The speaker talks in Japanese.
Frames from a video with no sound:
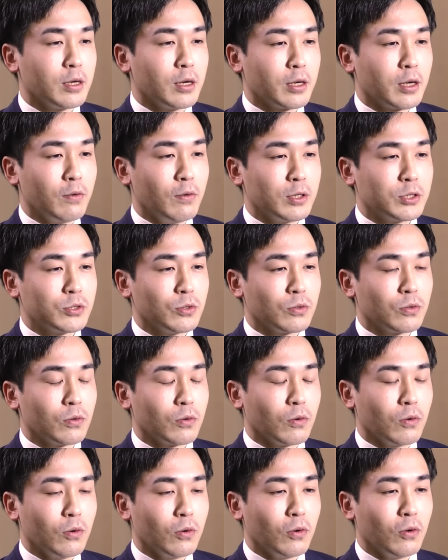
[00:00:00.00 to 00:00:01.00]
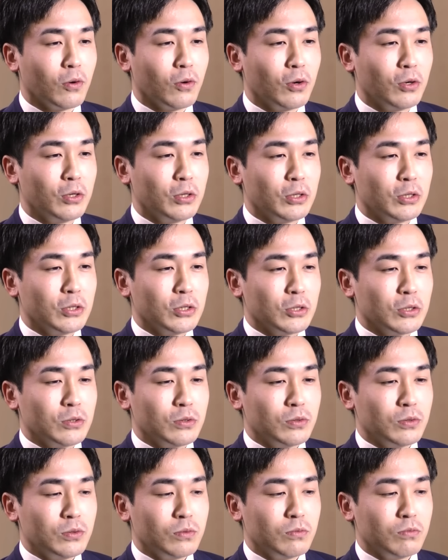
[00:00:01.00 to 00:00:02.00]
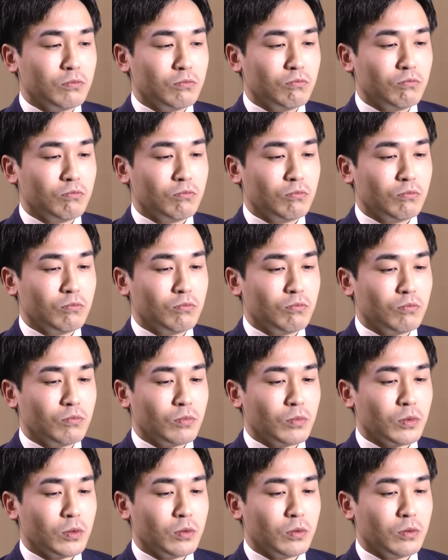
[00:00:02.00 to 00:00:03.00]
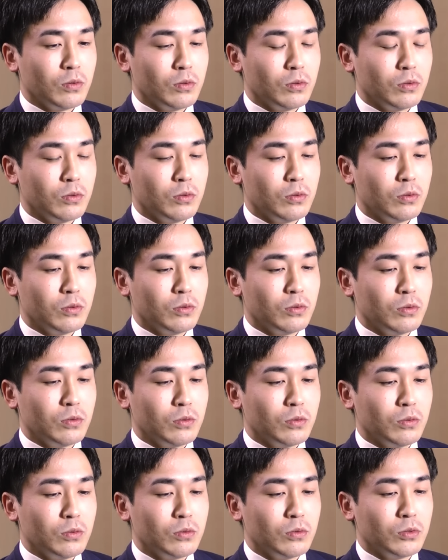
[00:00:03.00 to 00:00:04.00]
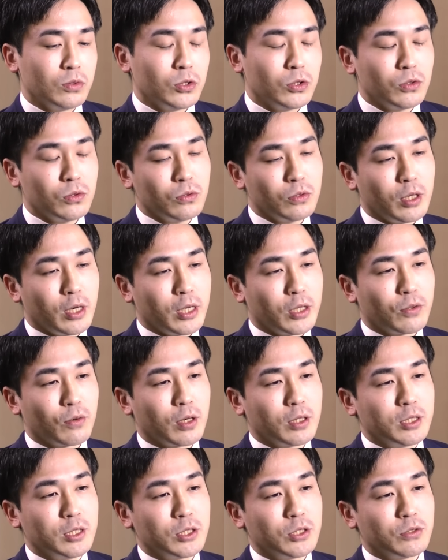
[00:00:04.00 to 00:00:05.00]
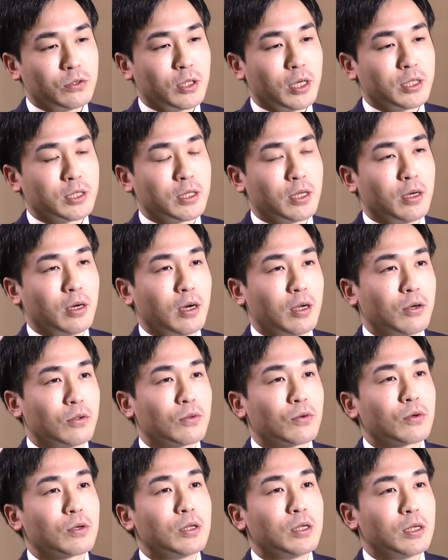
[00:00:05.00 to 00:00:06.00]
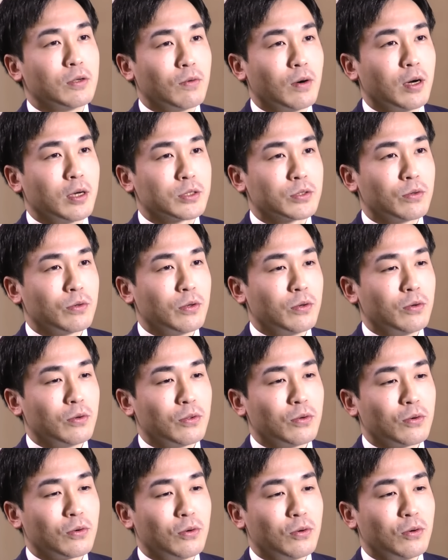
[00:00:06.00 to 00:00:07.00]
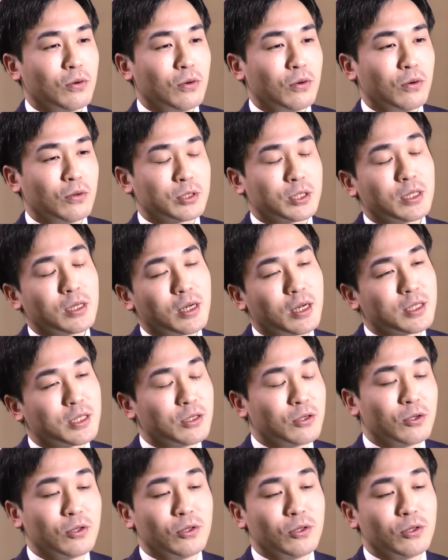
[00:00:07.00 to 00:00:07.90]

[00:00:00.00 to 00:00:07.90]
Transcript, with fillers: かけはちょっとこううん10代とか20代前半の時にはそれほどこう新幹線の